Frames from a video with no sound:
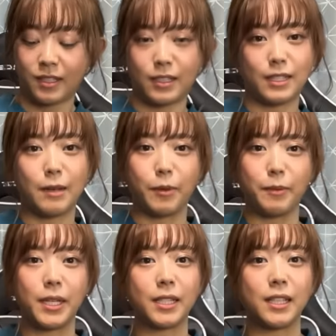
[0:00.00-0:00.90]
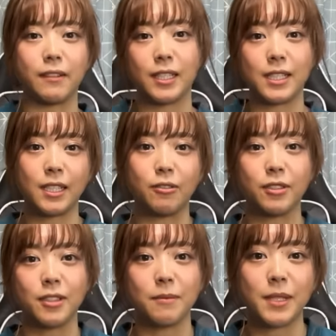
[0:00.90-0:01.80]
じゃあもう皆さん私がお
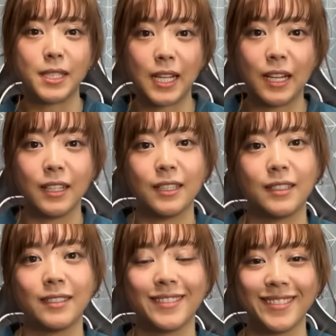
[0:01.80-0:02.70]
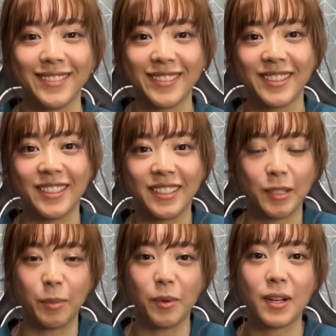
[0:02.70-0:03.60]
すすめした
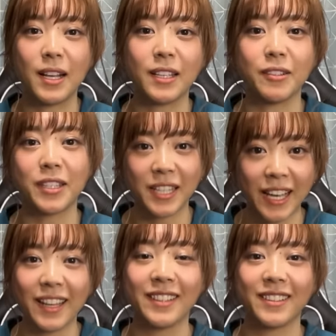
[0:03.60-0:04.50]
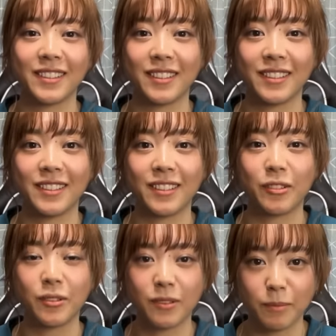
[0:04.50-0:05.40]
防寒着を着て
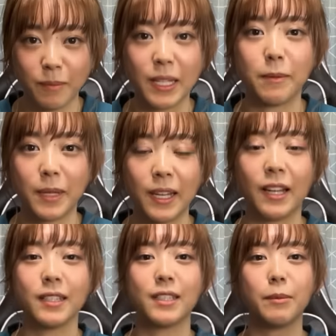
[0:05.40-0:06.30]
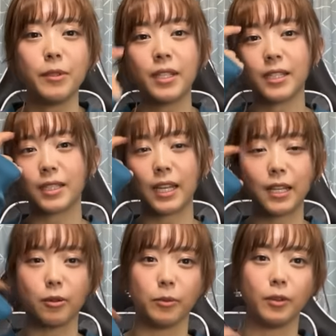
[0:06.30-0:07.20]
まだまだ寒いですけ
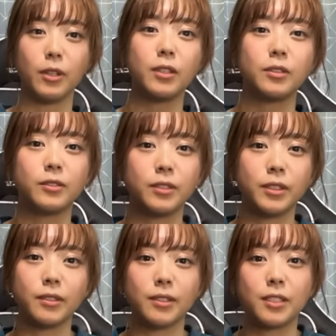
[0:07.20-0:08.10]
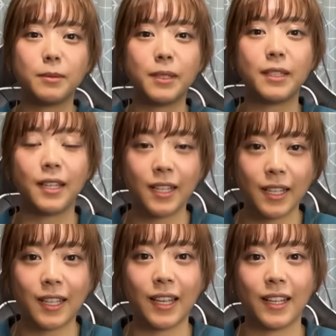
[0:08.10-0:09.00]
れども冬の釣り場に出か
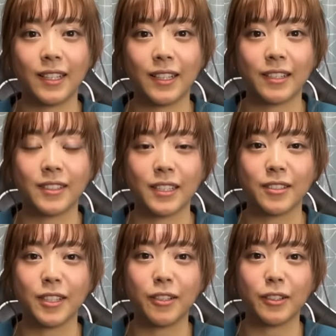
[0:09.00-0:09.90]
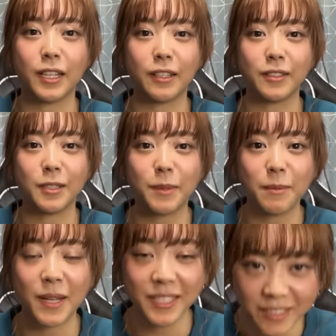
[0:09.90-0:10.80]
けてたくさん釣りを楽しみ
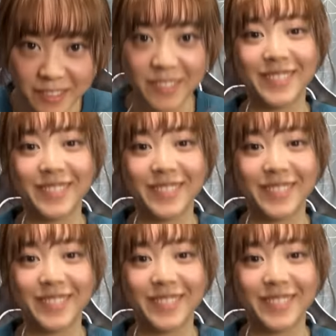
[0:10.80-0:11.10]
ましょう